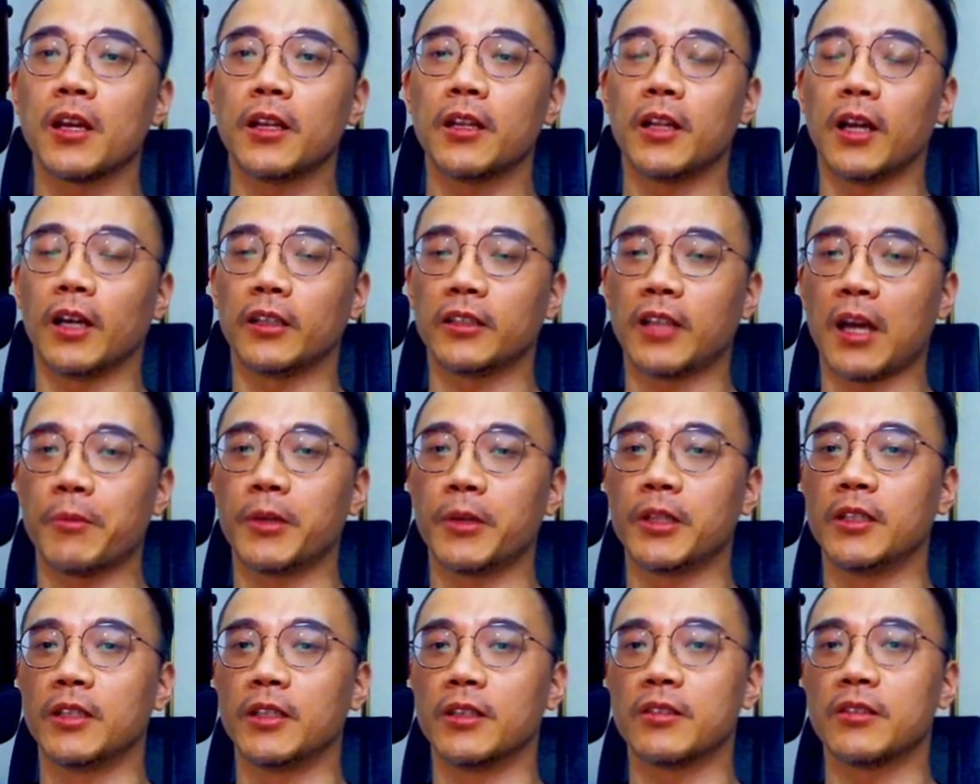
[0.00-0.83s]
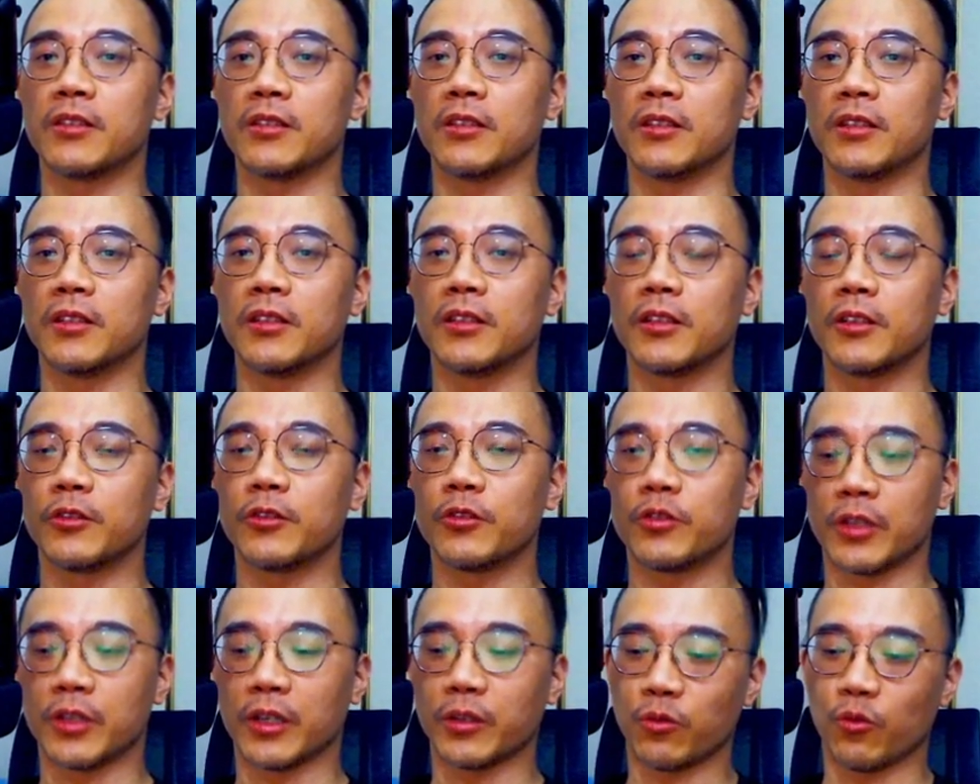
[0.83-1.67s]
那他们呢是
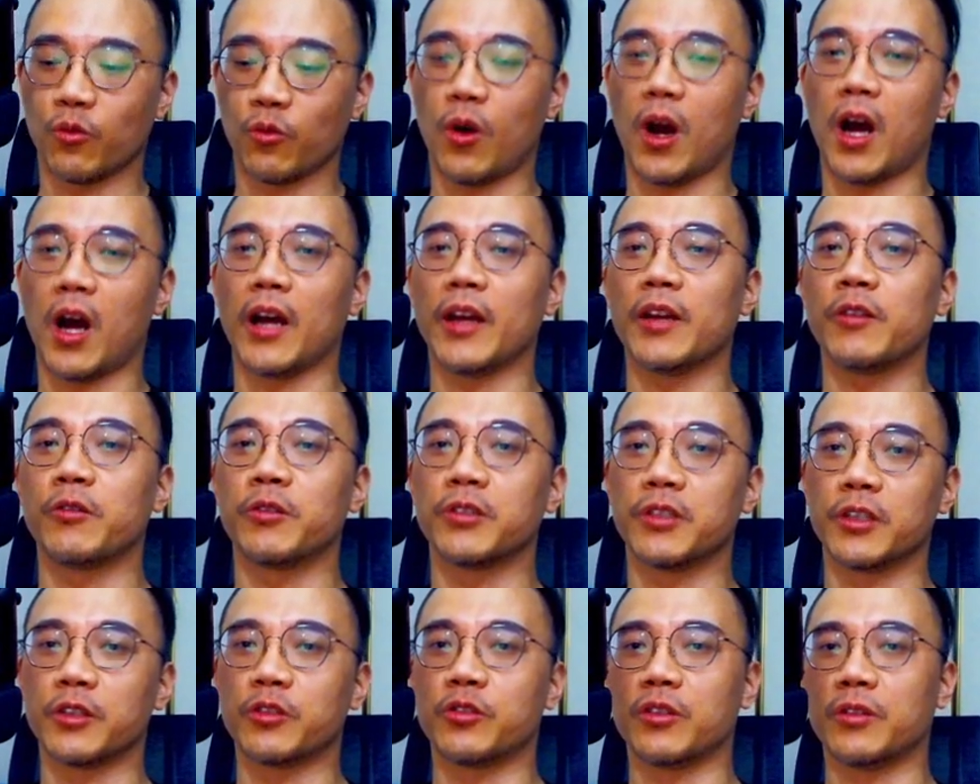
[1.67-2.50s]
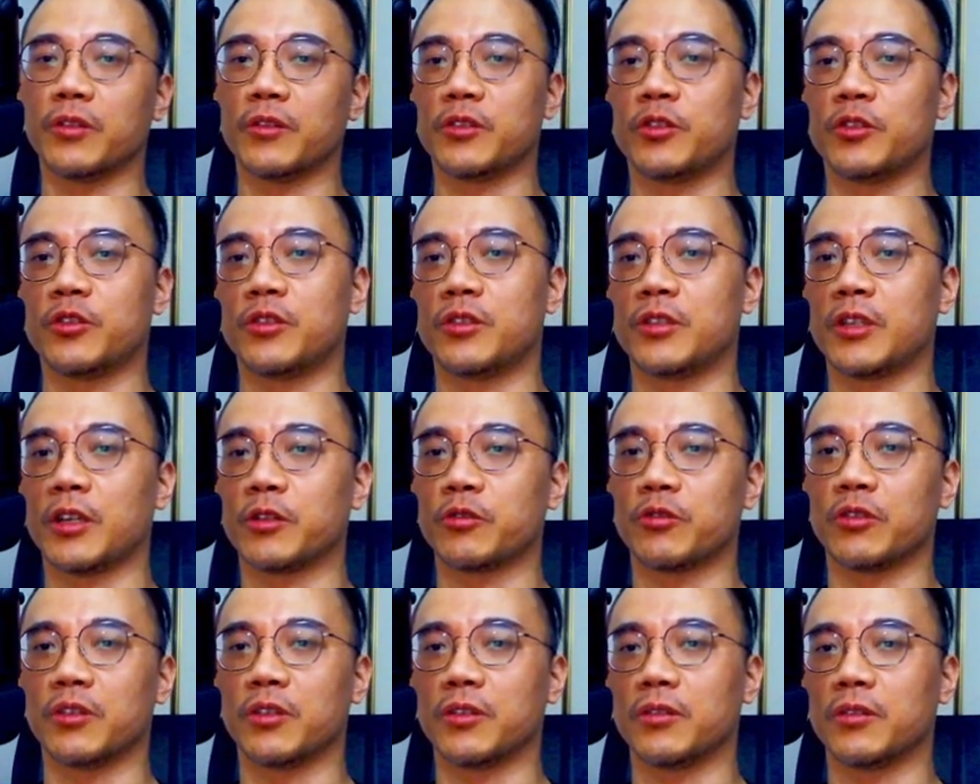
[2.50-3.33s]
Gen Y 或者叫
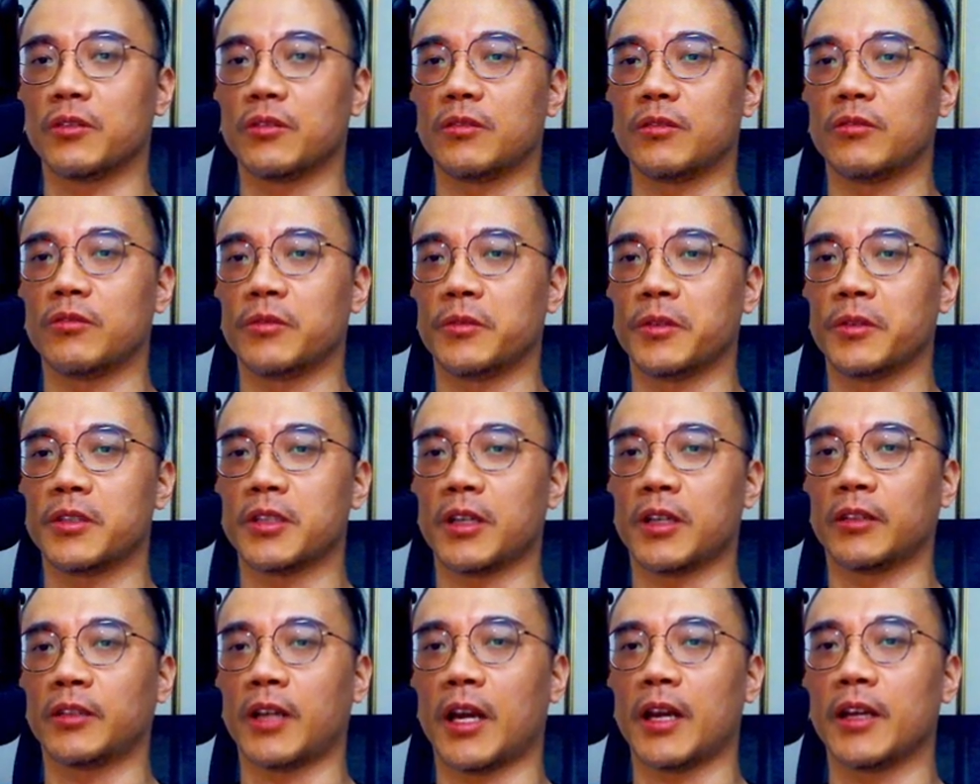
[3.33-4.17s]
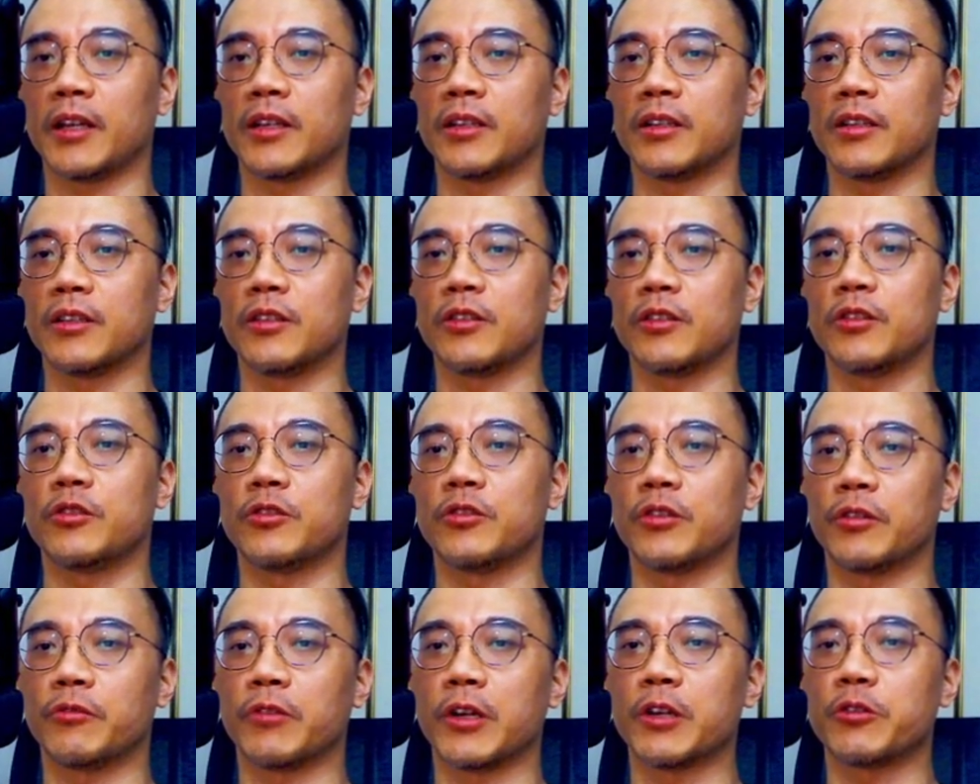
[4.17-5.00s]
做，或者少打一个
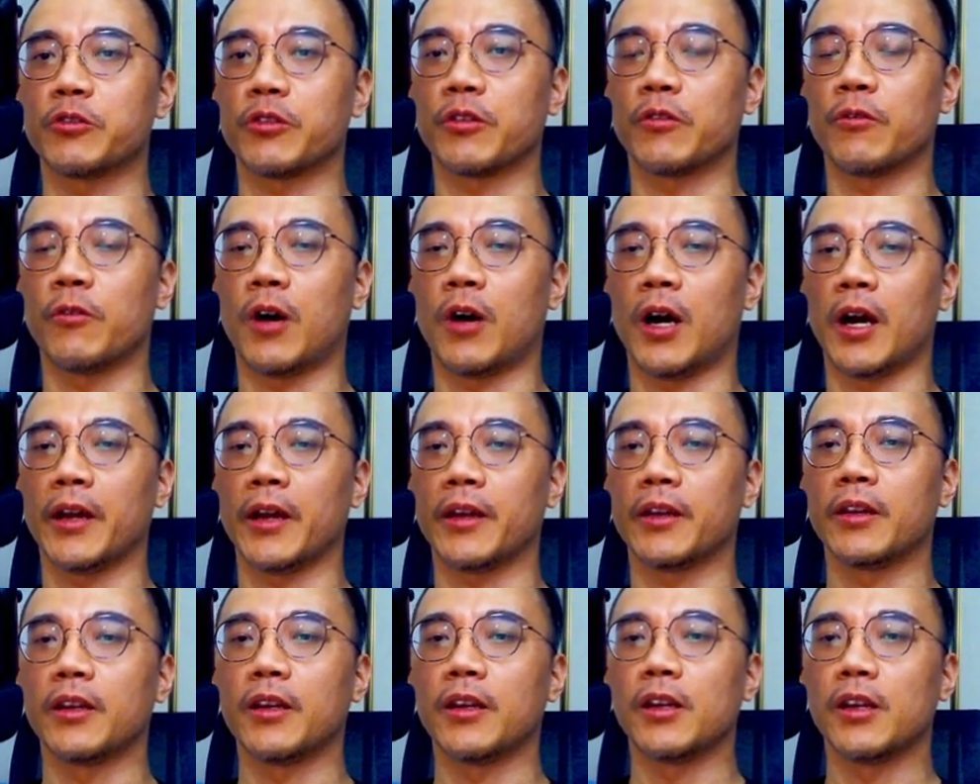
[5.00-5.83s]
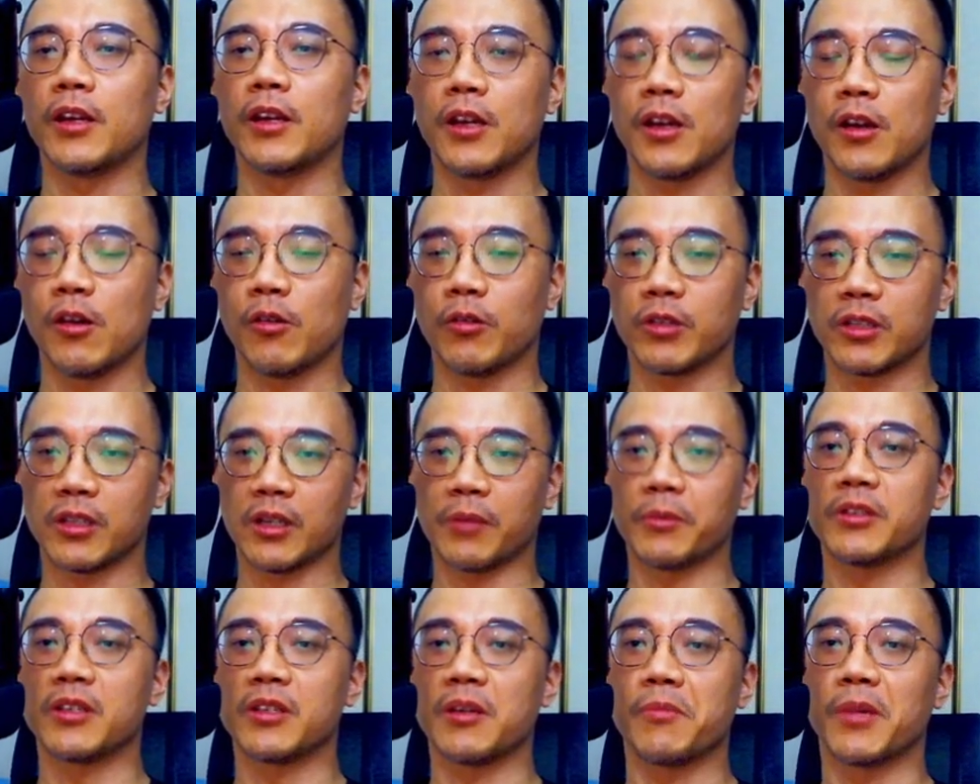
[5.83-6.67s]
Generation Y，或者他
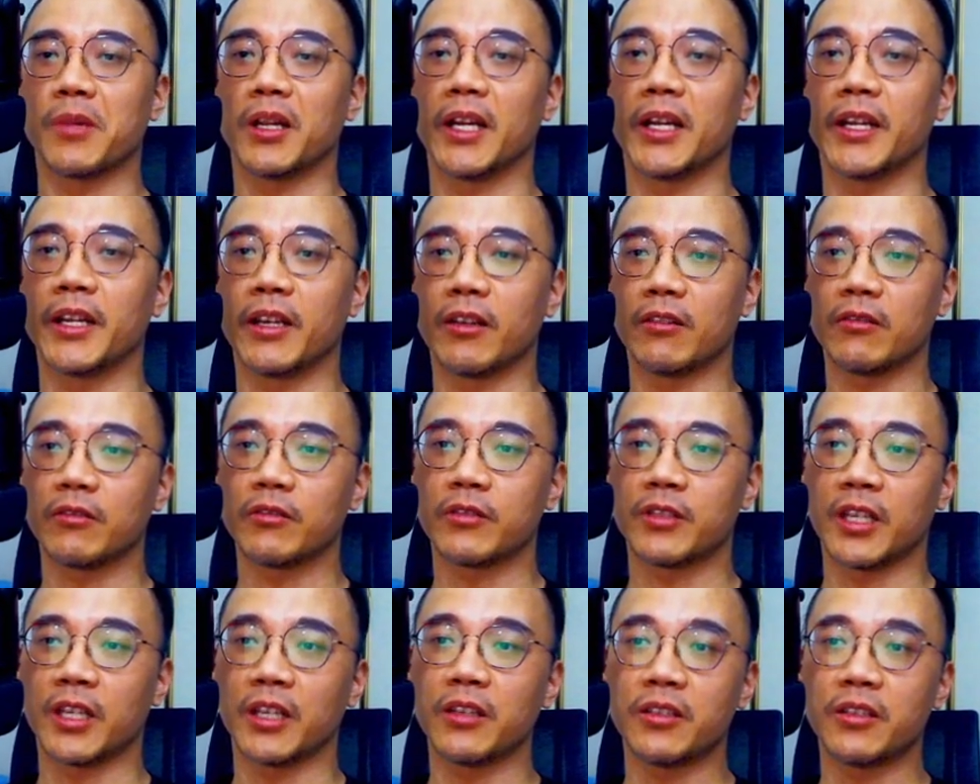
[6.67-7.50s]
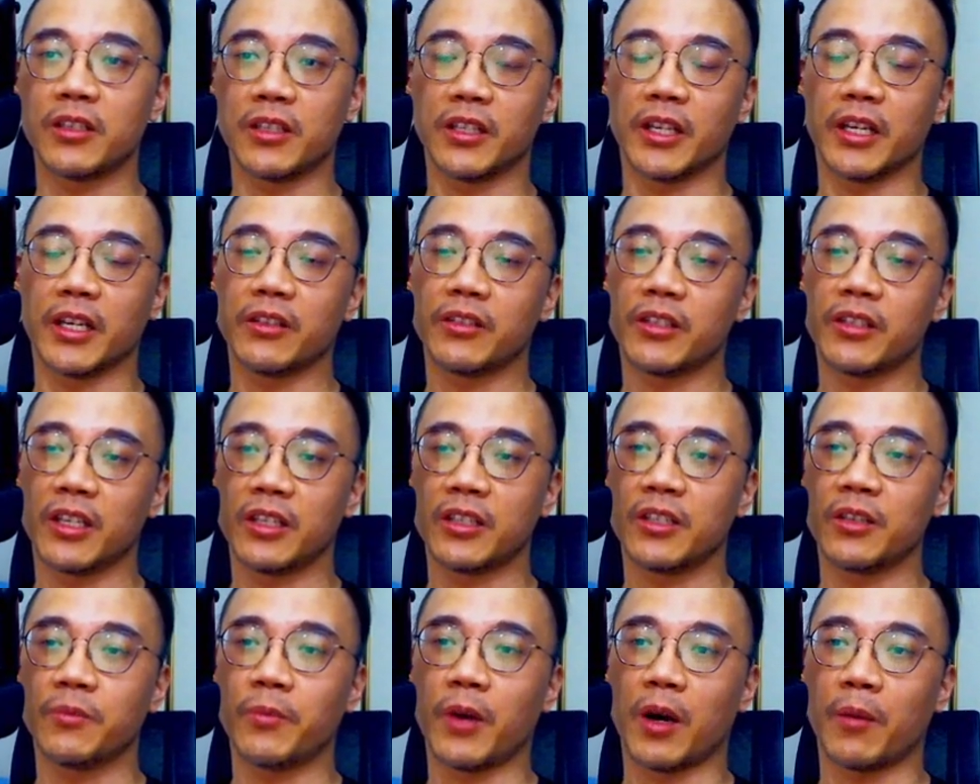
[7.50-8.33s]
们叫 Millennial 千禧年、千
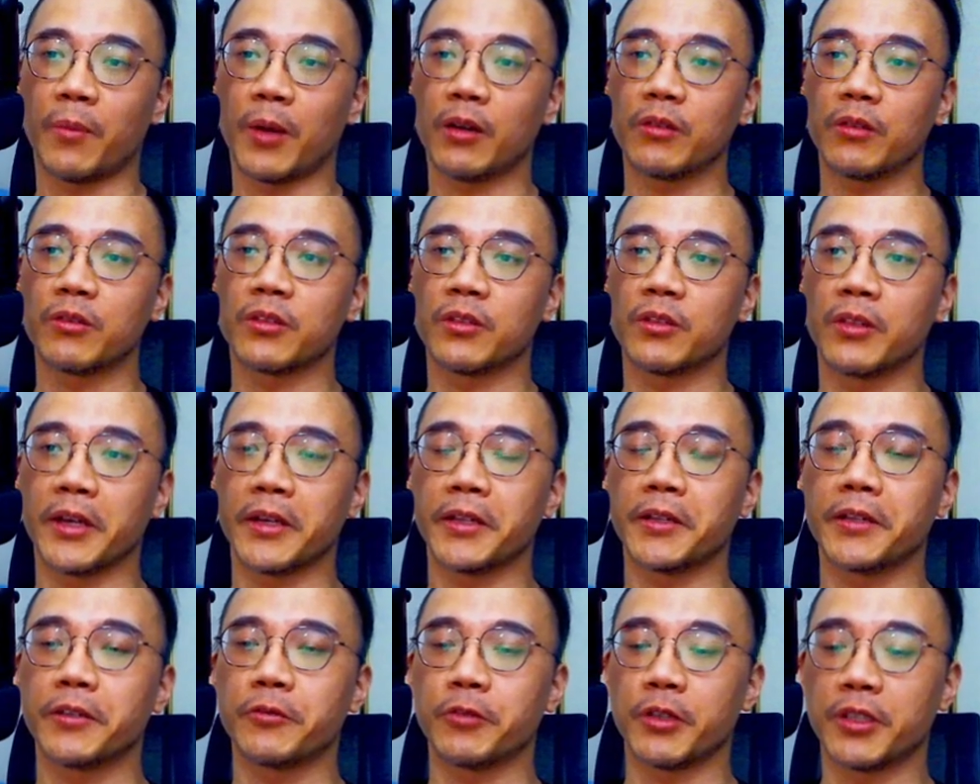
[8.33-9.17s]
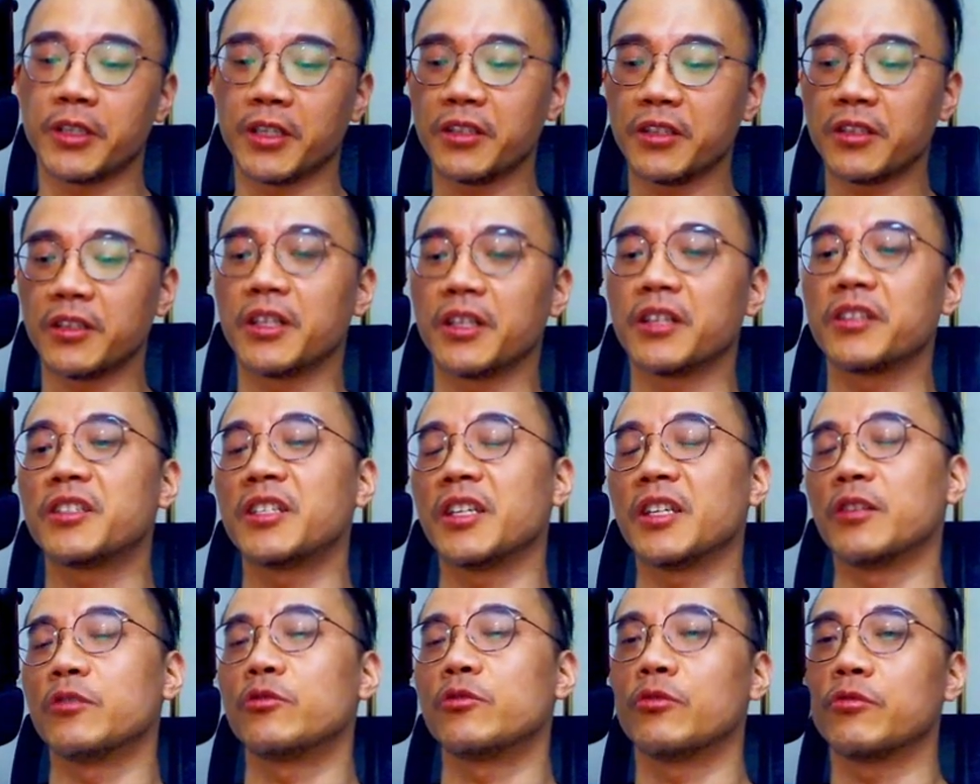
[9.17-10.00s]
禧宝宝之类的。所以千禧年
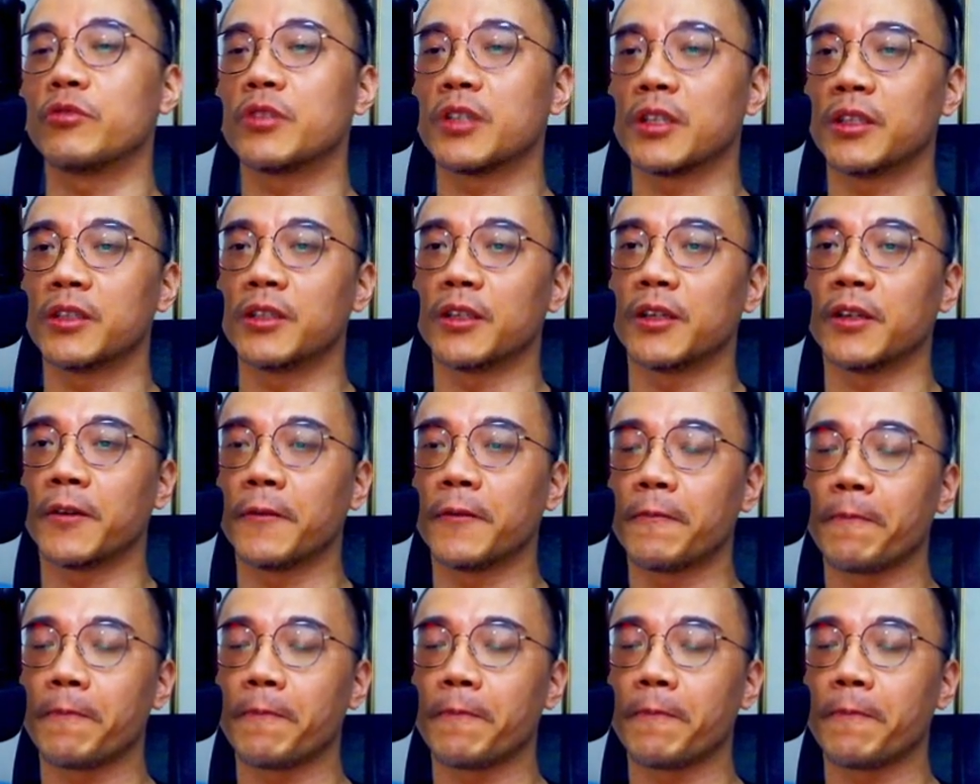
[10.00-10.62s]
前出生的，